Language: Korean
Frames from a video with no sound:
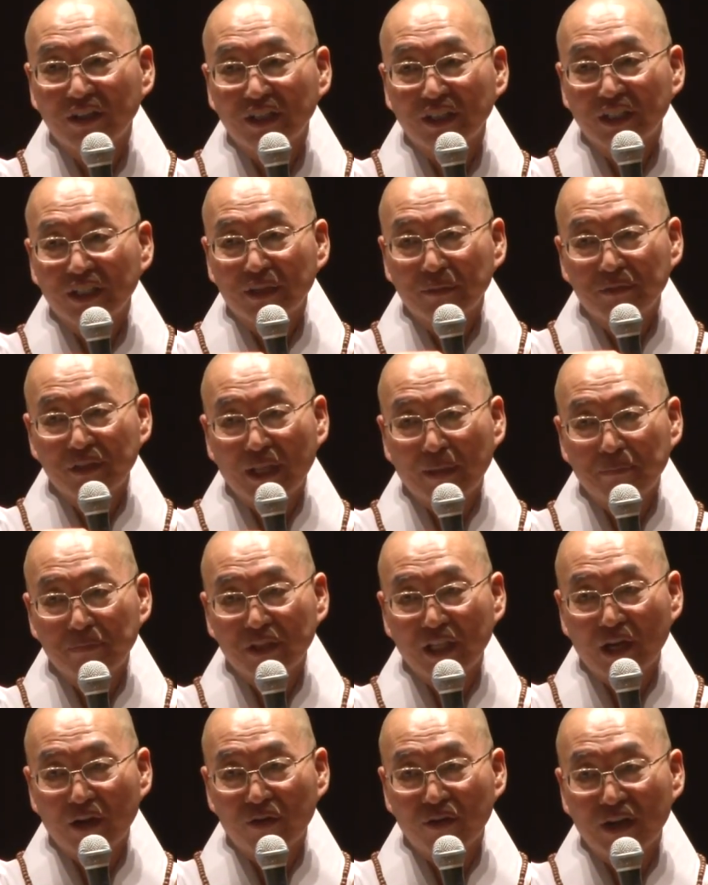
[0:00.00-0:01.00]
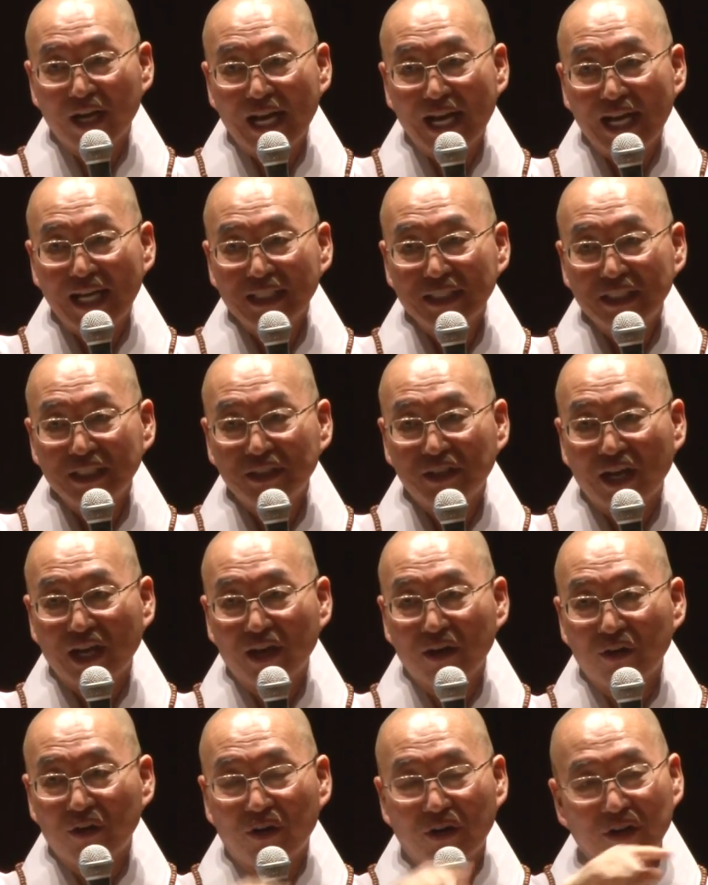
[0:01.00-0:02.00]
기분 나쁘다고 가라앉지도
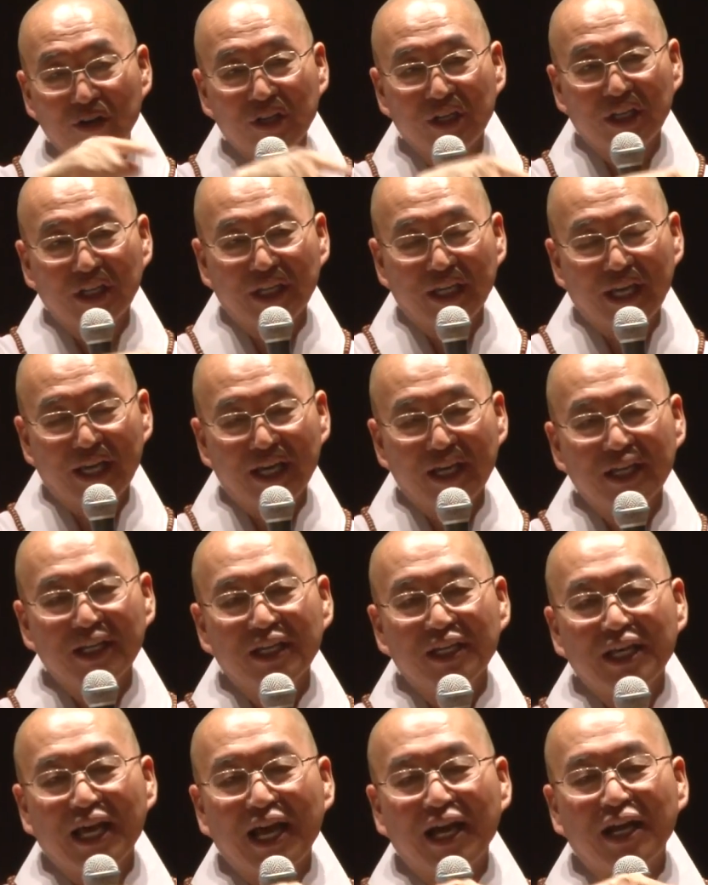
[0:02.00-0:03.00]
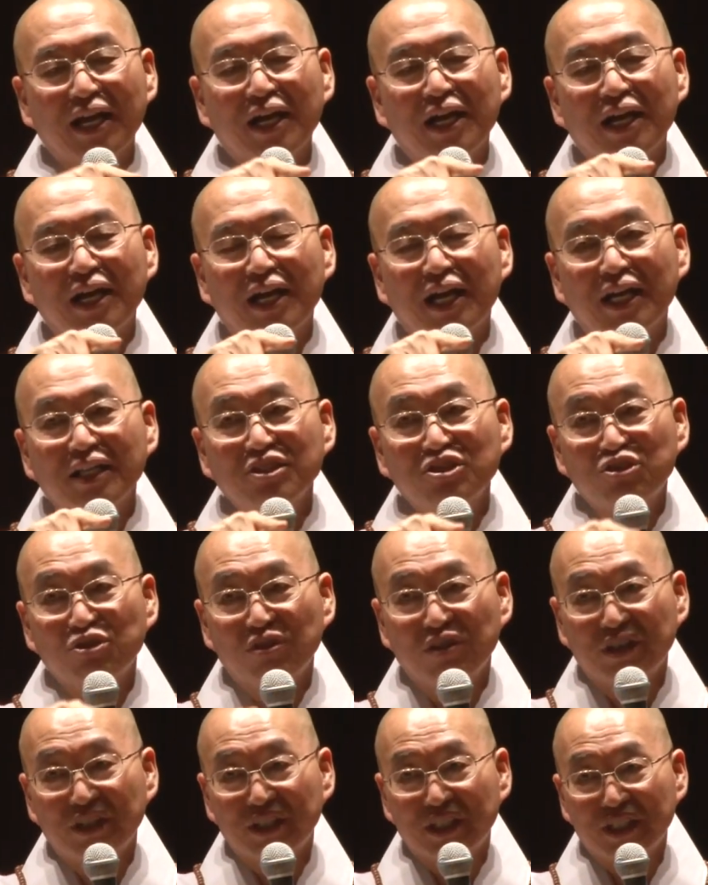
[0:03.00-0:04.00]
않고, 이게 약간
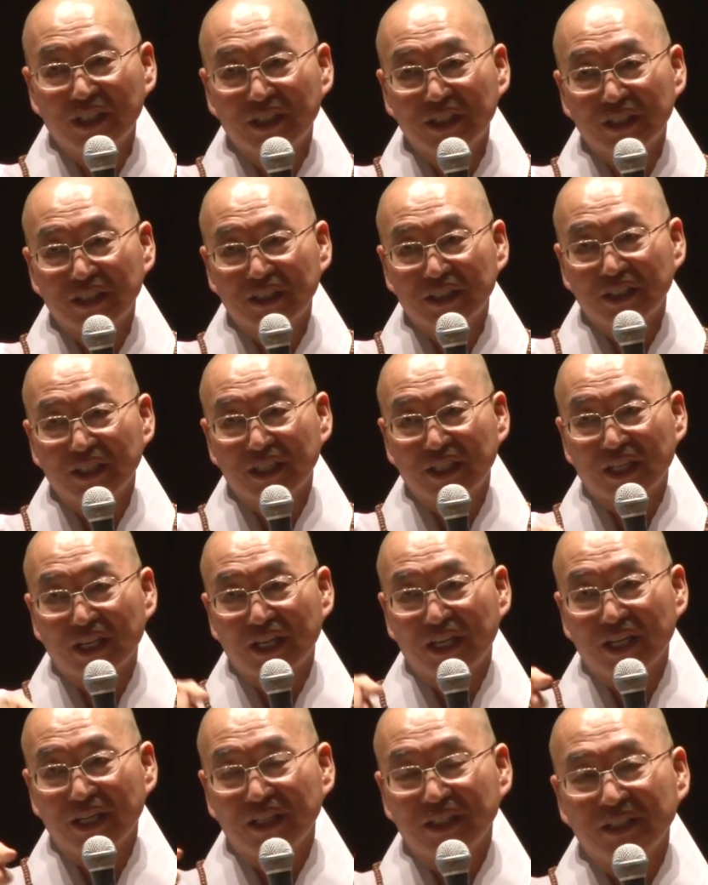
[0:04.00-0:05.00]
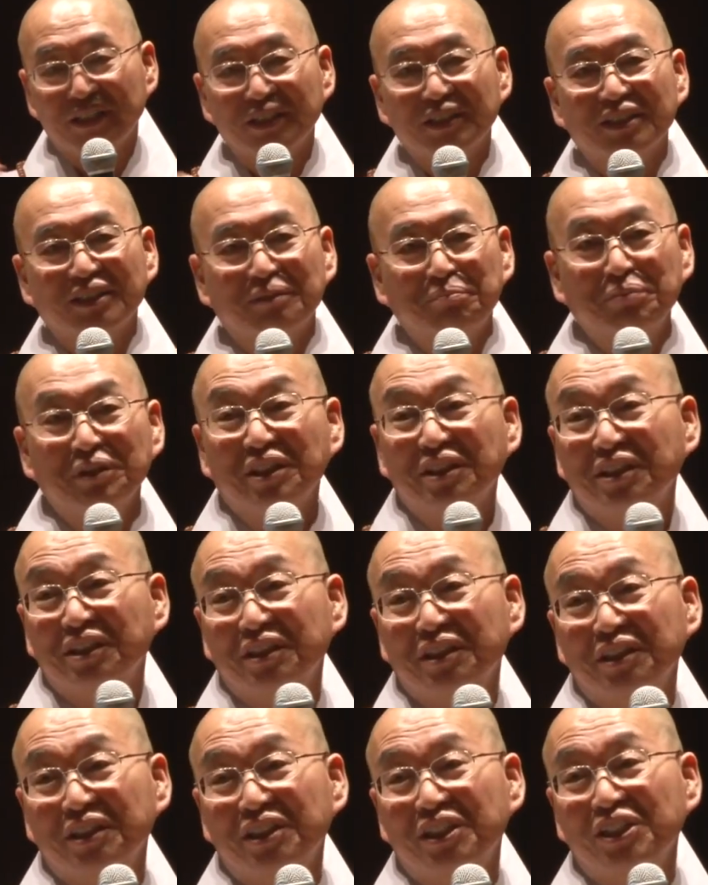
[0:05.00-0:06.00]
출렁거리는 거예요. 이렇게
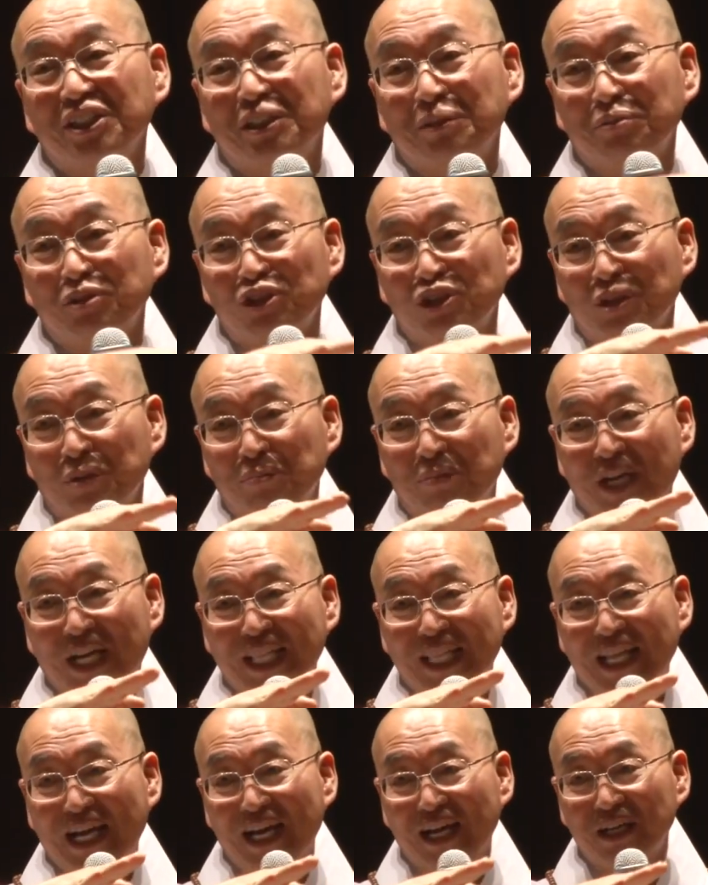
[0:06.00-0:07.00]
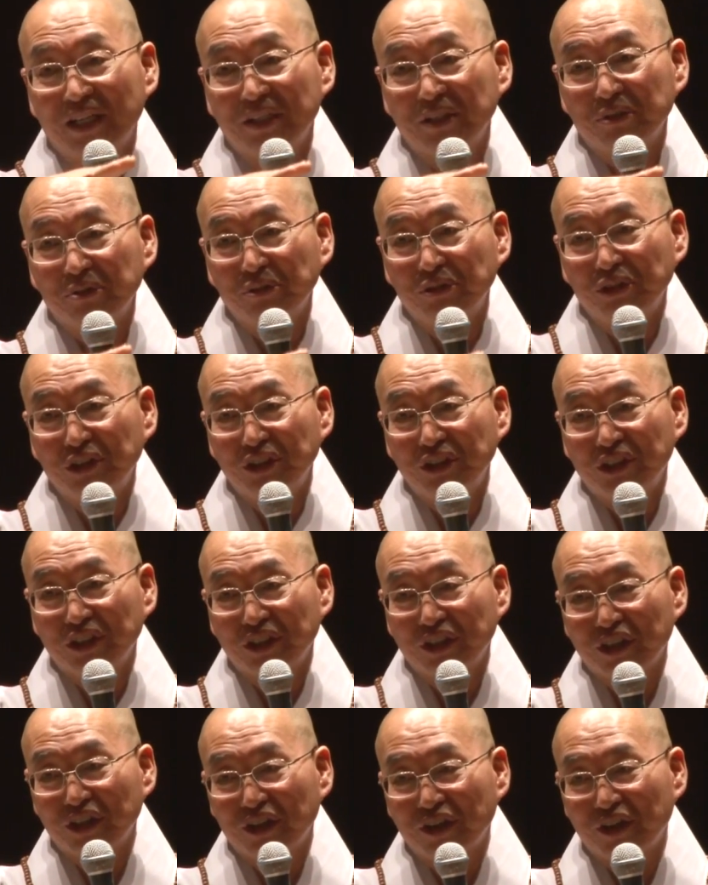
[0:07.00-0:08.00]
빙긋이 기분이 좋으면 뭐한다? 웃는
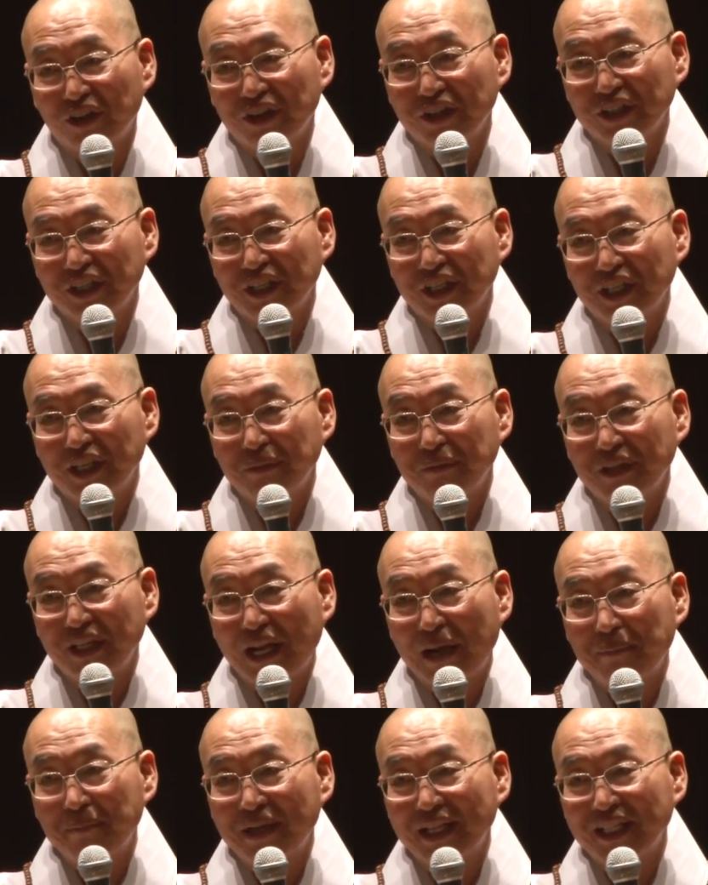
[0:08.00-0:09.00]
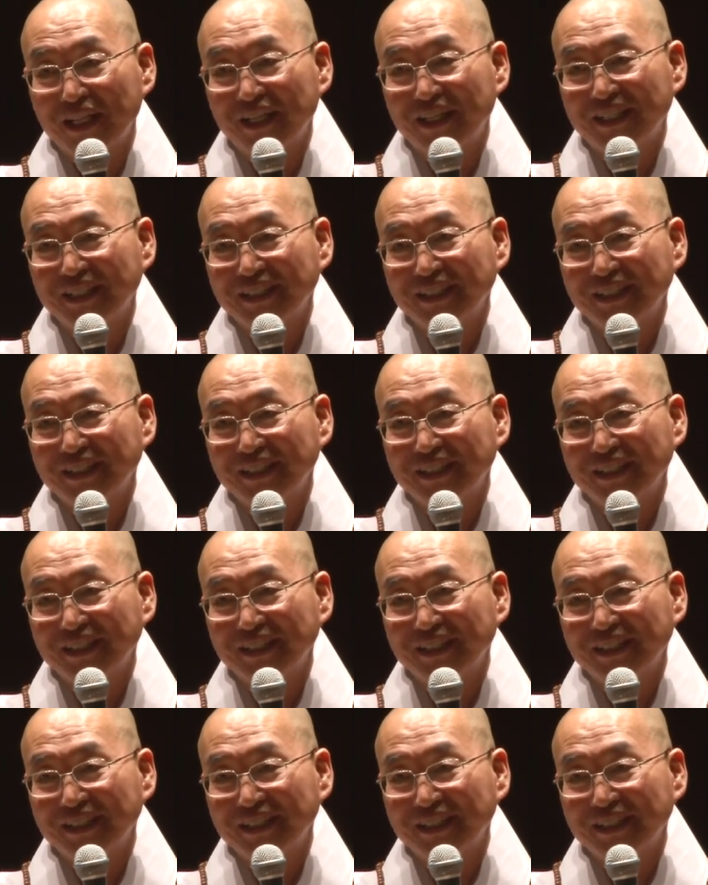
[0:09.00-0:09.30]
정도고, 기분이 나빠도